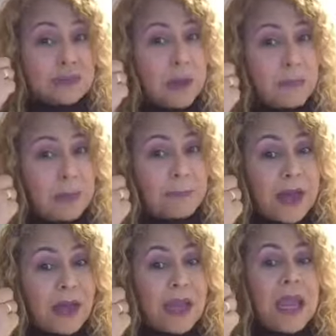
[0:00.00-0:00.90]
mi
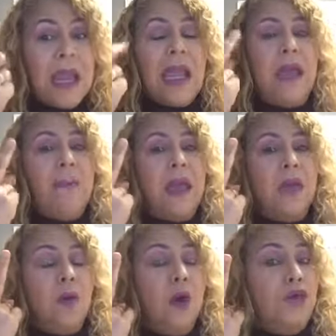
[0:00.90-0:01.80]
papá, el
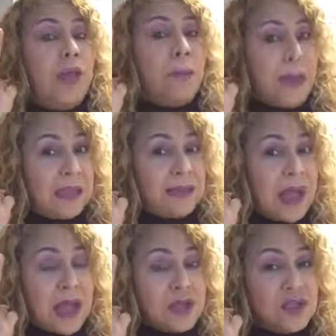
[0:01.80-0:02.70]
vehículo de 20
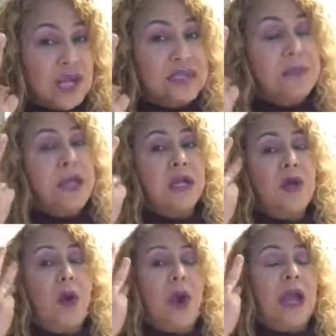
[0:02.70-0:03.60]
años que es mi
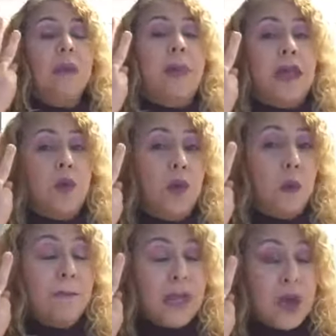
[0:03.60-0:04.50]
hijo, el
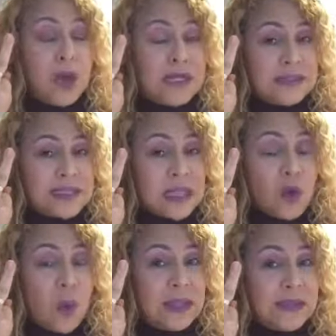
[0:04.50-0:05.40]
vehículo mío que es de
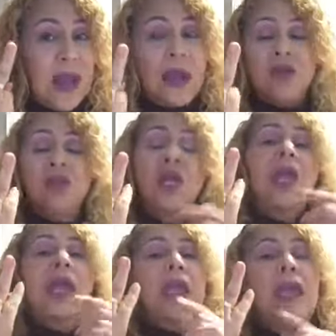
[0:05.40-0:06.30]
50 años
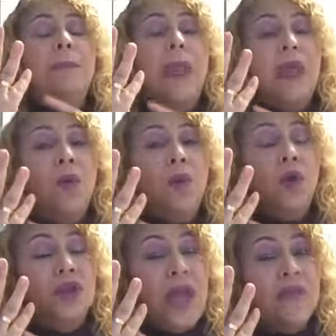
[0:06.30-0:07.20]
y el
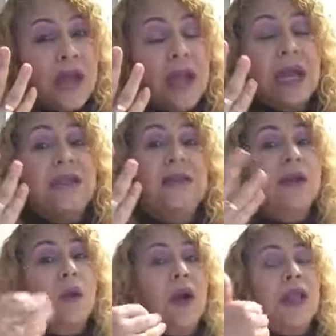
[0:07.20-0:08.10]
vehículo de Adriana que
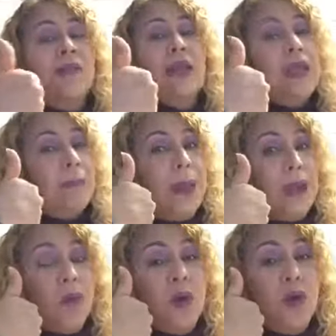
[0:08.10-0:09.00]
tiene 40 y el
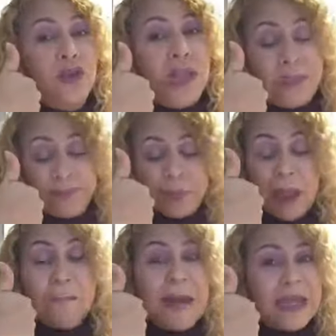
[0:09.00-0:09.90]
vehículo de
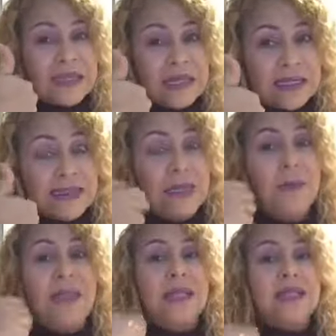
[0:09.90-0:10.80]
Vanessa que tiene
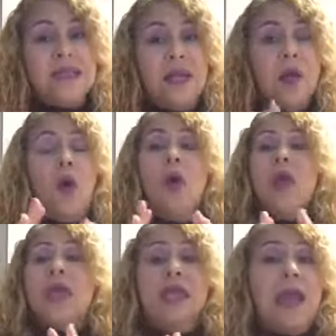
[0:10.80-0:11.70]
25
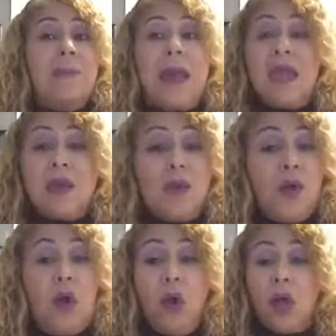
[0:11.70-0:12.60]
y el
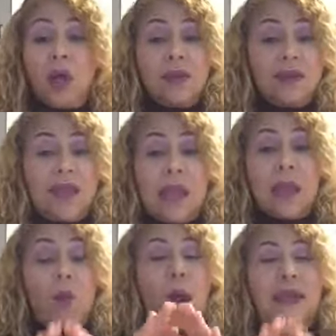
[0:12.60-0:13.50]
vehículo
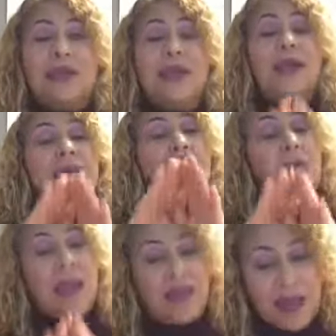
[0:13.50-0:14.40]
de cualquier
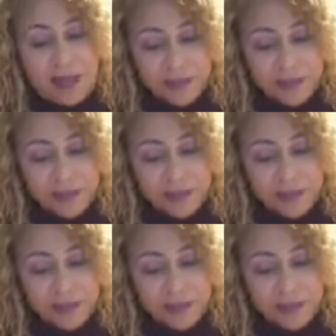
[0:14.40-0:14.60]
edad.